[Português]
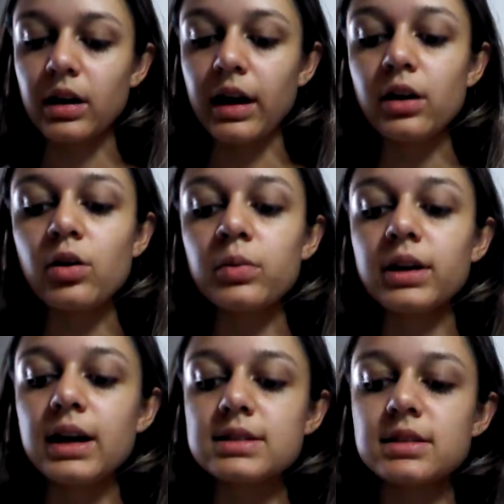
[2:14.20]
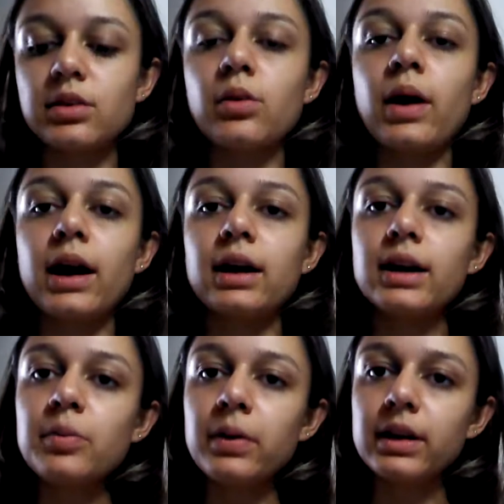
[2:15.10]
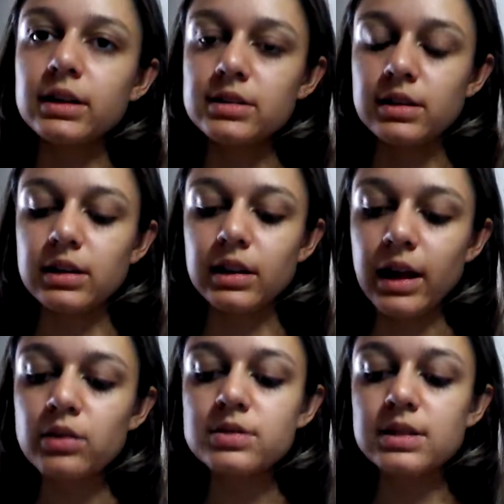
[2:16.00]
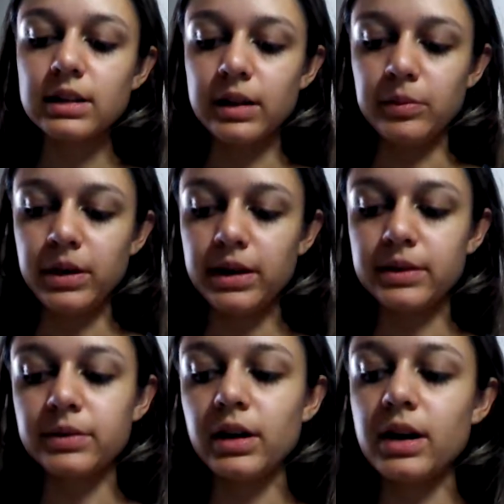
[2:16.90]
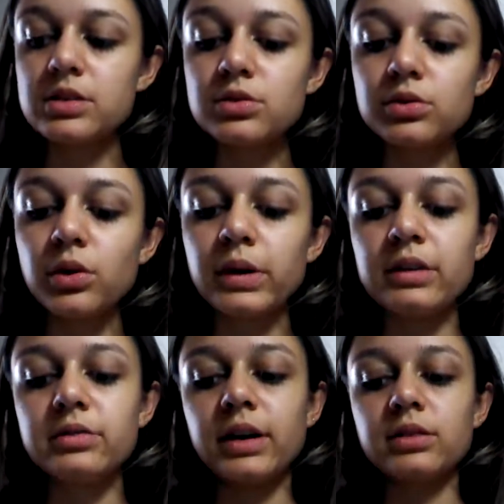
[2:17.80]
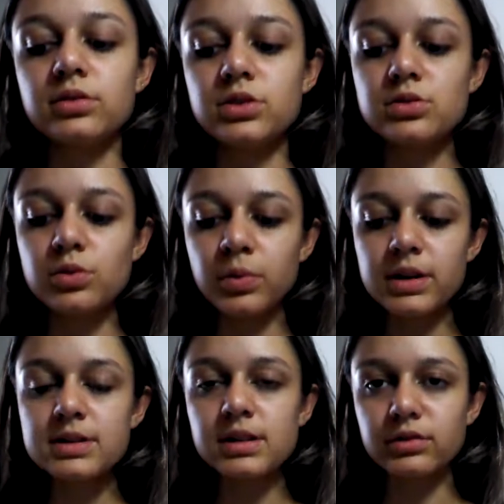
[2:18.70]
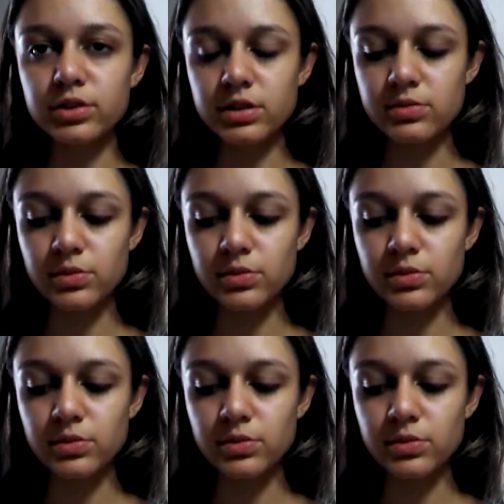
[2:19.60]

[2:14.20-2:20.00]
em combinação com a hiperleucinemia, resultou em efeito de supressão de,